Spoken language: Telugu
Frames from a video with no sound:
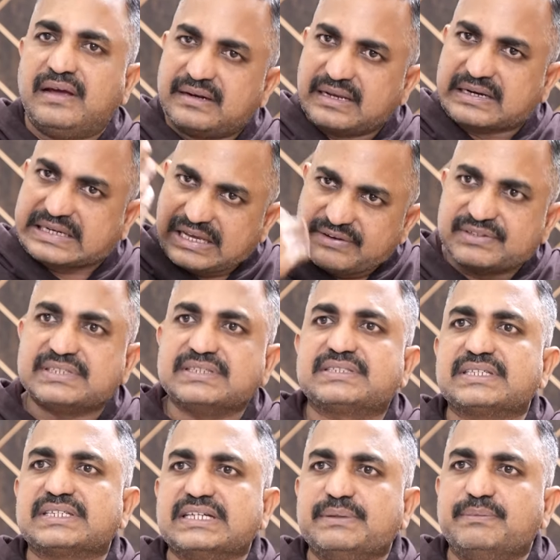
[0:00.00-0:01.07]
నాకు డైవర్స్
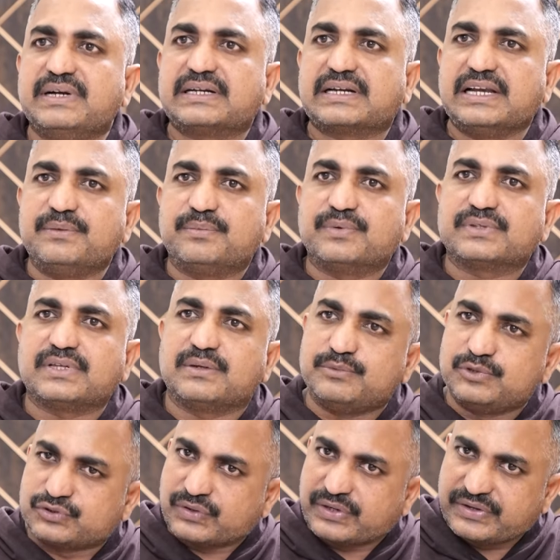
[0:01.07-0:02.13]
ఇచ్చేసి ఇమీడియట్లీ వెళ్ళిపోతాను
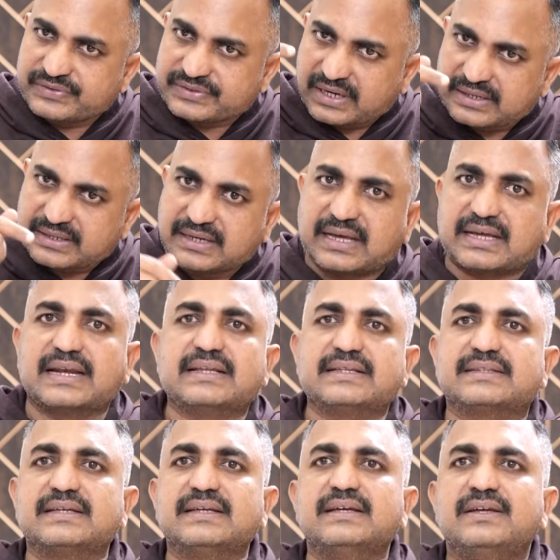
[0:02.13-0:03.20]
మ్యూచువల్ డైవర్స్ కనుక
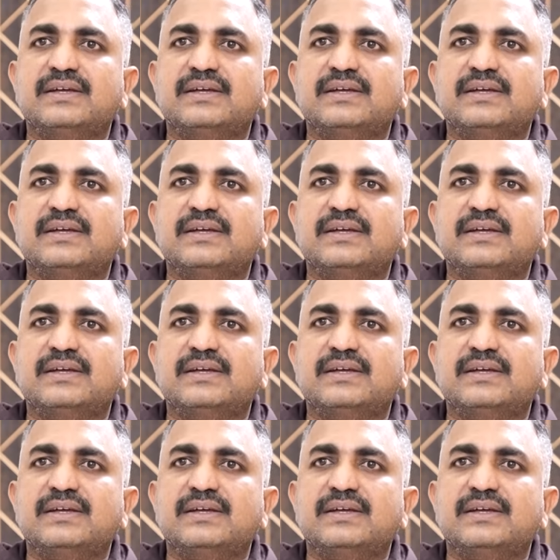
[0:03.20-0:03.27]
అడగలిగితే